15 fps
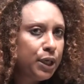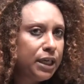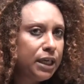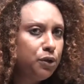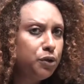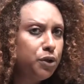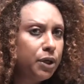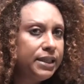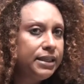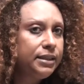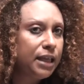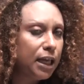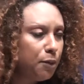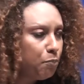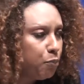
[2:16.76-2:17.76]
qui nous donne
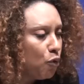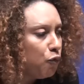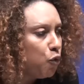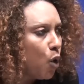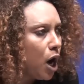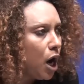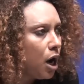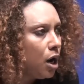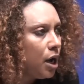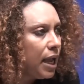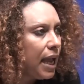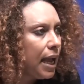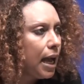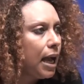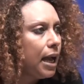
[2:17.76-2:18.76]
tel pouvoir
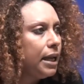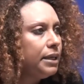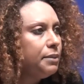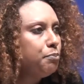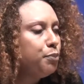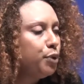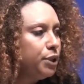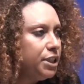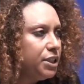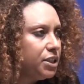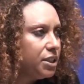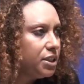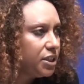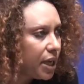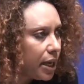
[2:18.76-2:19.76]
à un
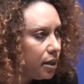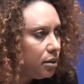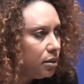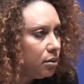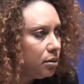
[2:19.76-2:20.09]
politicien.